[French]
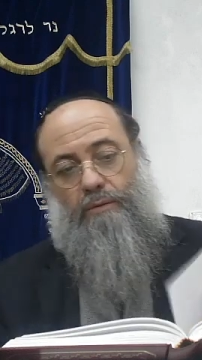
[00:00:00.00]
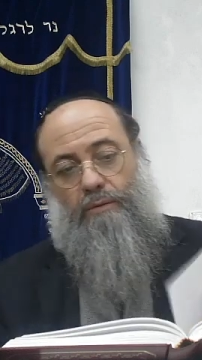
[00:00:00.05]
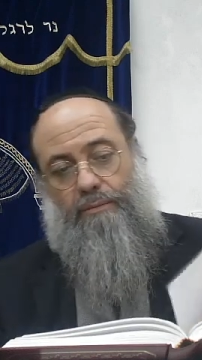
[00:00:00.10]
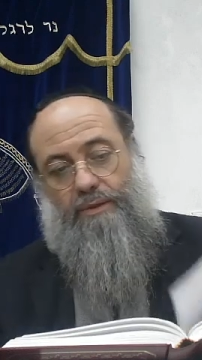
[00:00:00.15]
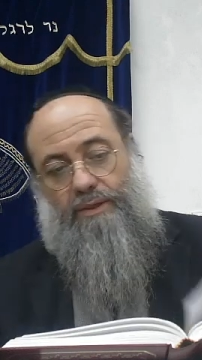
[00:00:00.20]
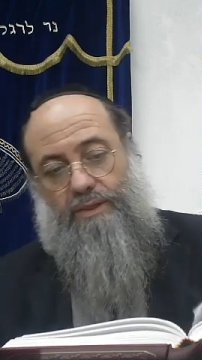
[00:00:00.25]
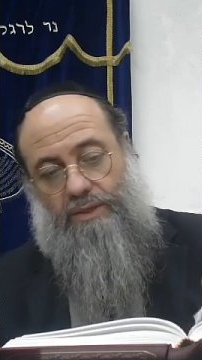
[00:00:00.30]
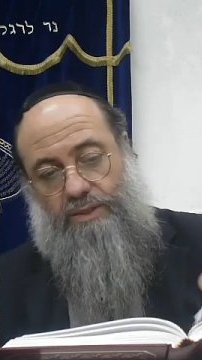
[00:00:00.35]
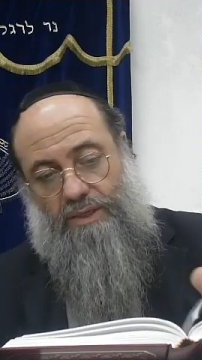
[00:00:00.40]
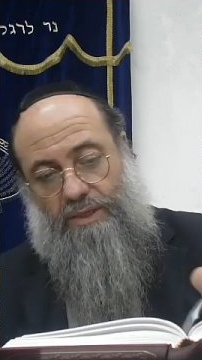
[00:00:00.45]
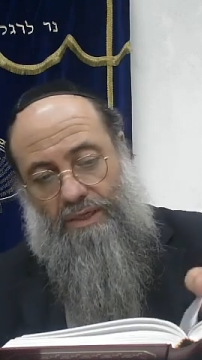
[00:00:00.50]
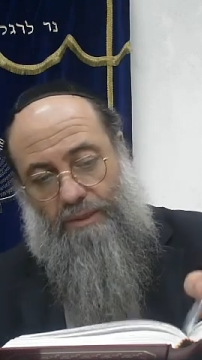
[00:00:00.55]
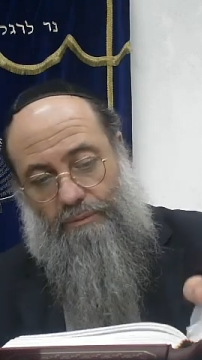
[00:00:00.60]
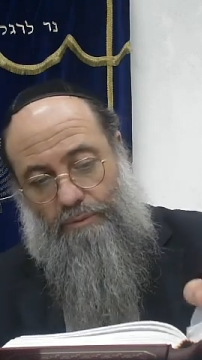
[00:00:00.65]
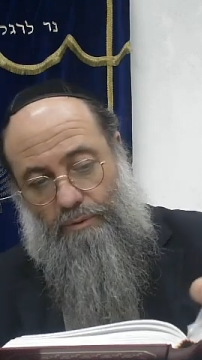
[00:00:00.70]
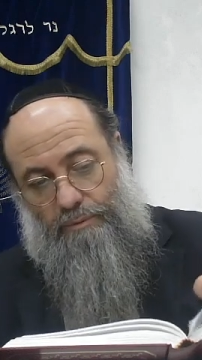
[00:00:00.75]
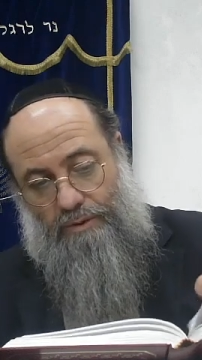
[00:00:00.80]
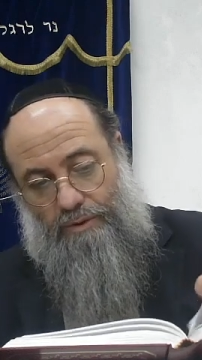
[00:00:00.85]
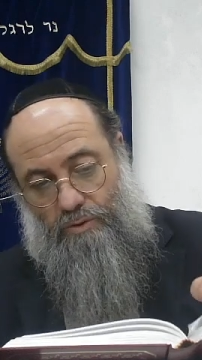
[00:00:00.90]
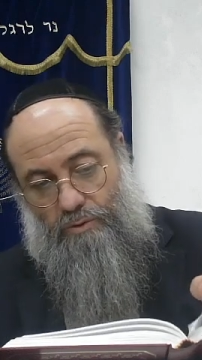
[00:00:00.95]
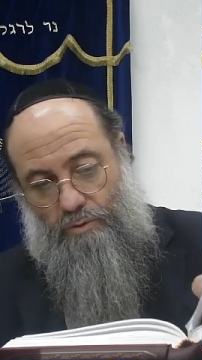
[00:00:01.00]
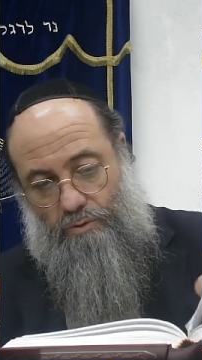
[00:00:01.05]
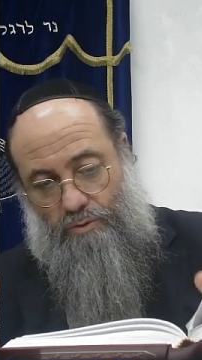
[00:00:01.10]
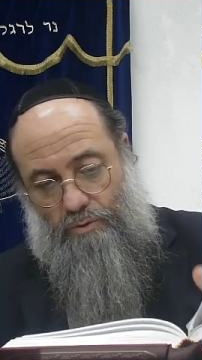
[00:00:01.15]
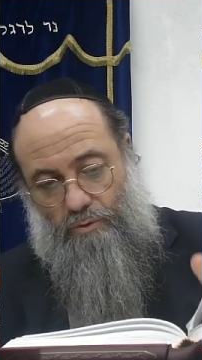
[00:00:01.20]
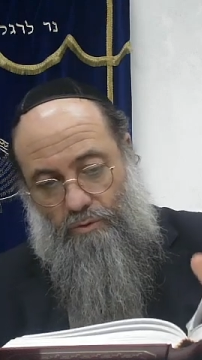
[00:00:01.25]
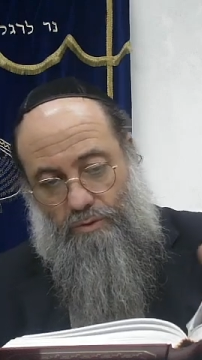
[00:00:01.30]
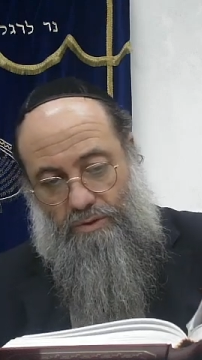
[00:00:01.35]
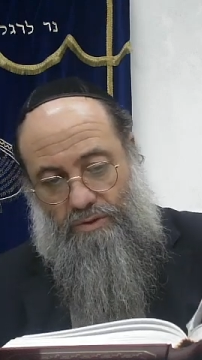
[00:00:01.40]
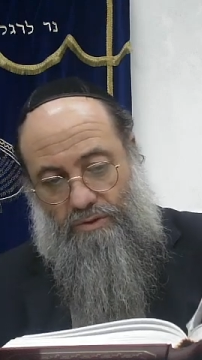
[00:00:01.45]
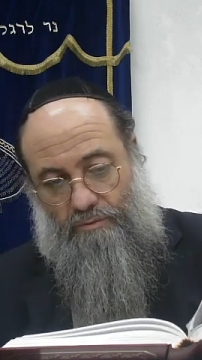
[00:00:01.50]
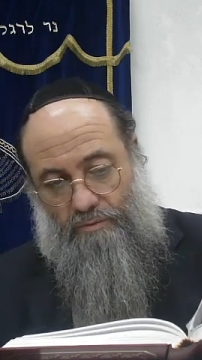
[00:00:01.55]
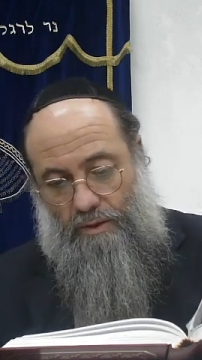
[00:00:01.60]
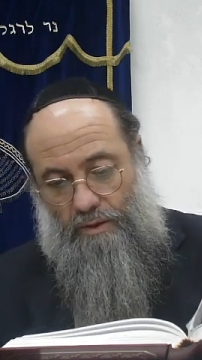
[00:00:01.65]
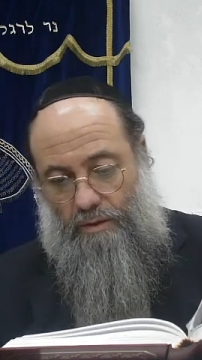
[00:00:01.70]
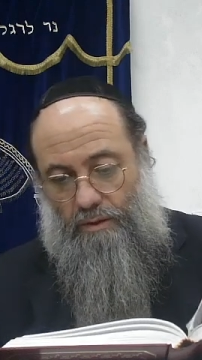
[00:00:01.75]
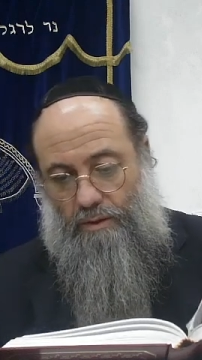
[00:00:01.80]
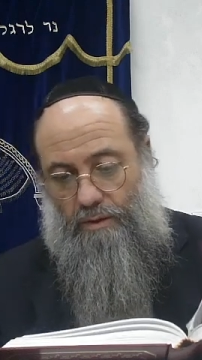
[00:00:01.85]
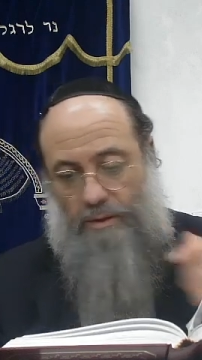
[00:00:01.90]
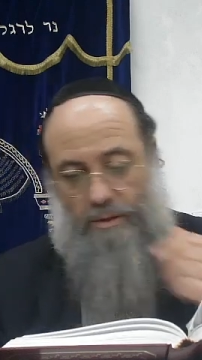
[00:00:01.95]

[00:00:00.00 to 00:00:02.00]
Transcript: Mais déjà, la première chose qu'on doit savoir,